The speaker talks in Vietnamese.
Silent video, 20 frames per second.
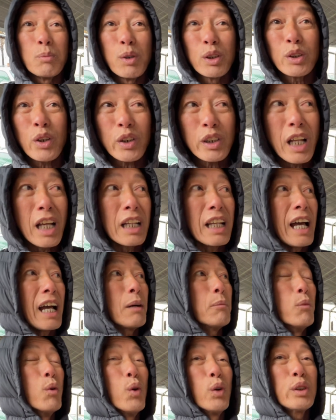muốn nói đây là
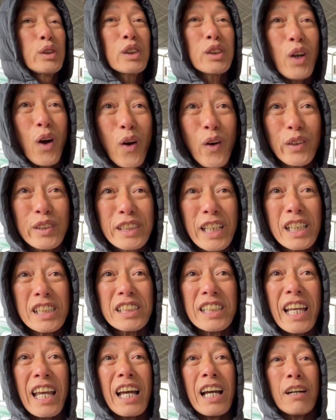muốn có chiếc
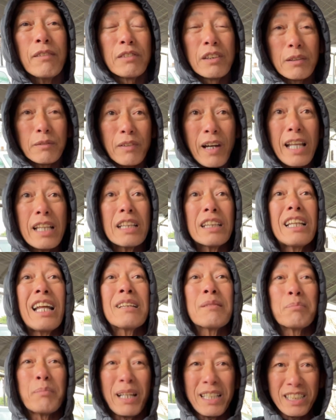xe VinFast
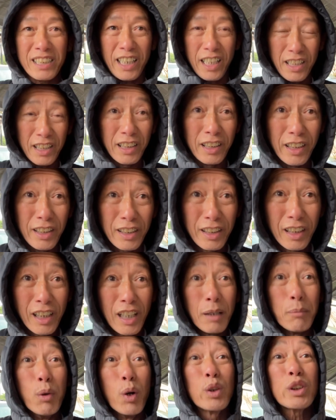lăn bánh muốn thấy ha muốn,
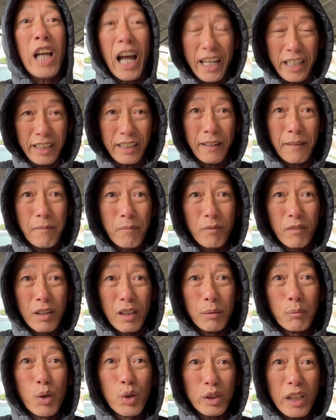muốn thấy. thấy
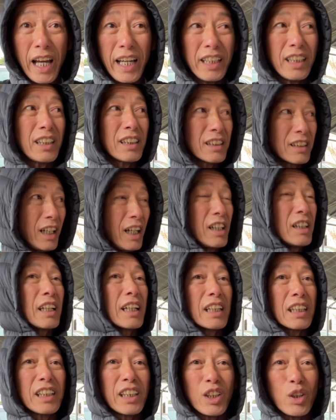muốn thấy đó là
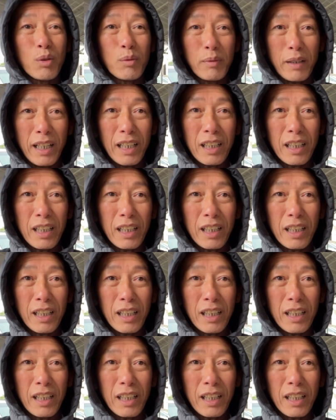cái điều mà... nhưng